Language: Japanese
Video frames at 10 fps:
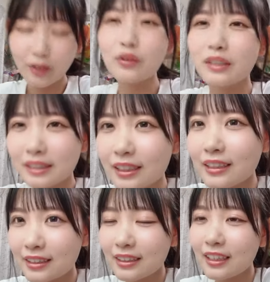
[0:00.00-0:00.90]
可愛いのが好き
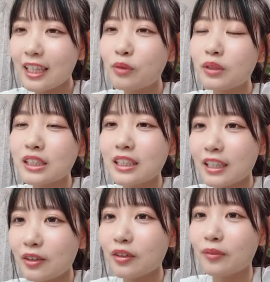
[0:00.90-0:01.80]
です綺麗も嬉しい
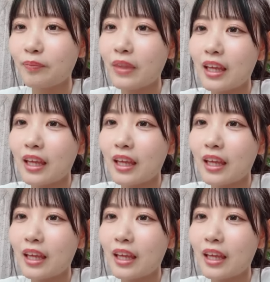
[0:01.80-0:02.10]
けど